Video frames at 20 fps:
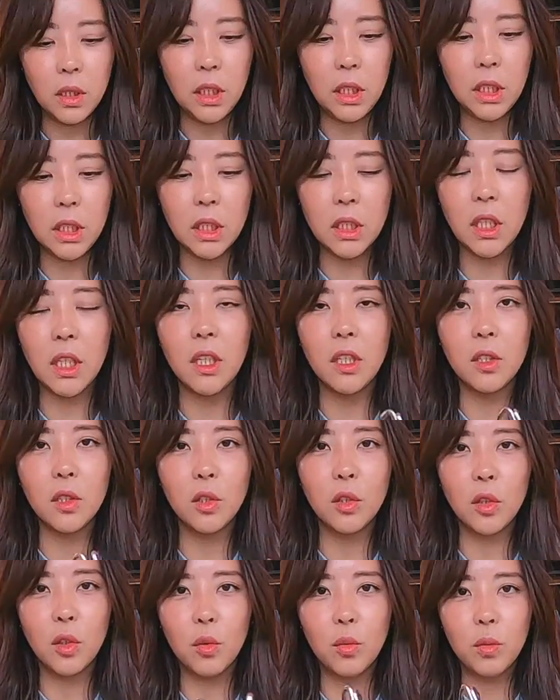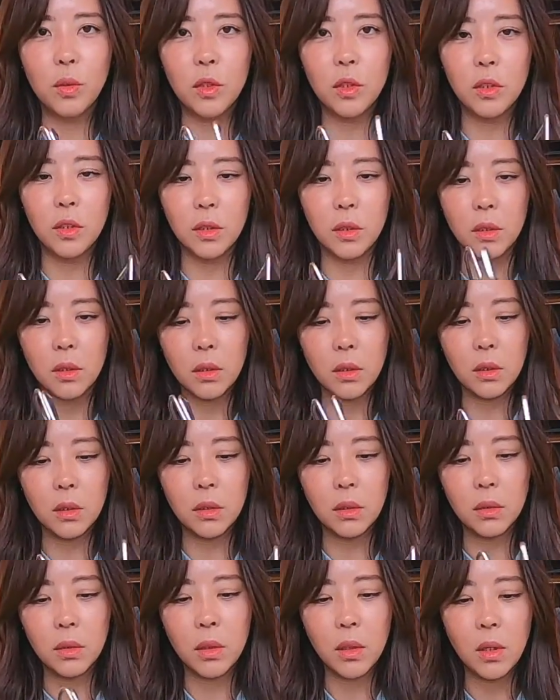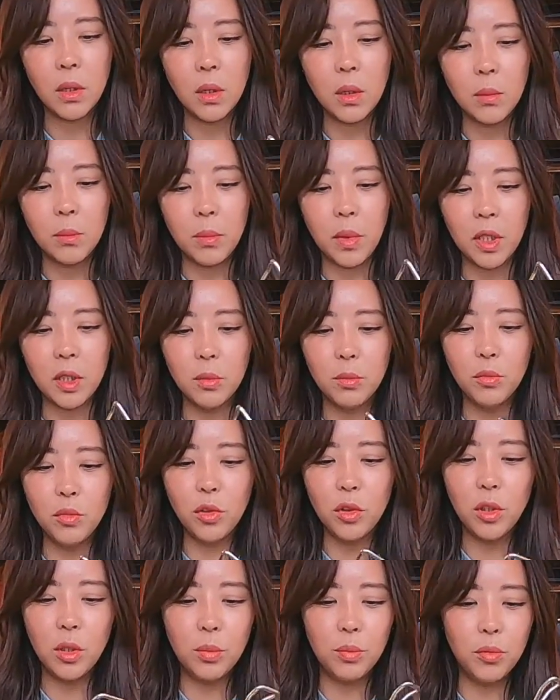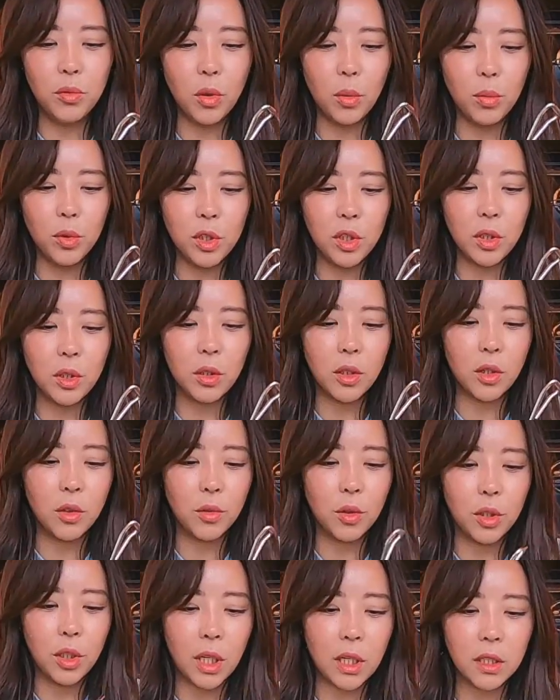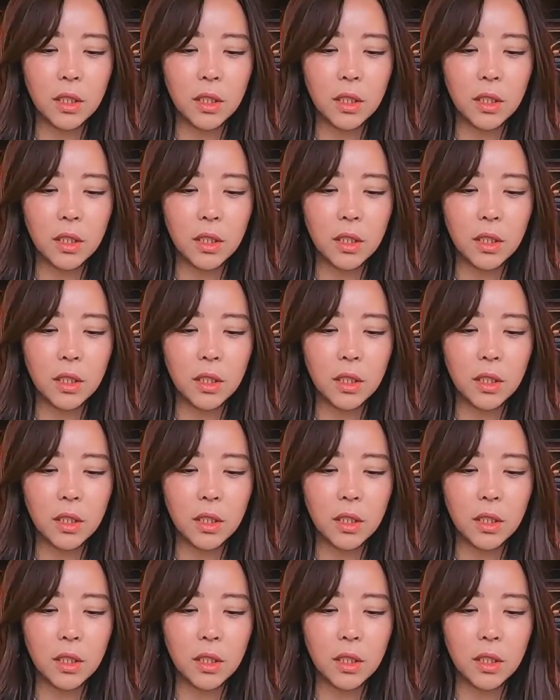이 집게 같은 경우는 많은 분들이 물어보시더라고요.